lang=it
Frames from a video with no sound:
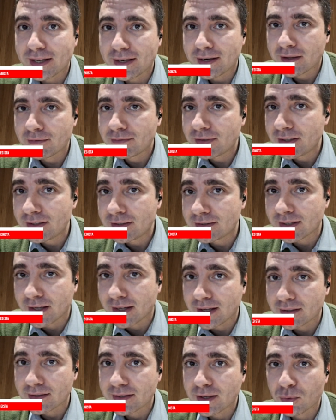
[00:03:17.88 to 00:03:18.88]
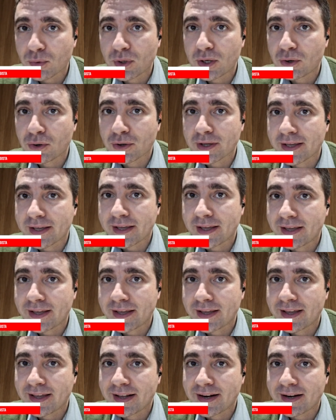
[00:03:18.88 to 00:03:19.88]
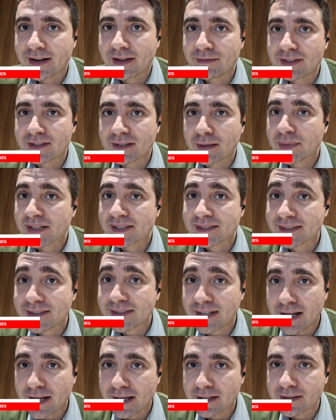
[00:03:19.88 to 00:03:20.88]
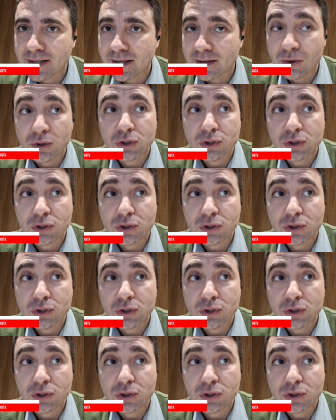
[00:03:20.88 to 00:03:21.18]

dalla vita, da quello che era la vita per strada.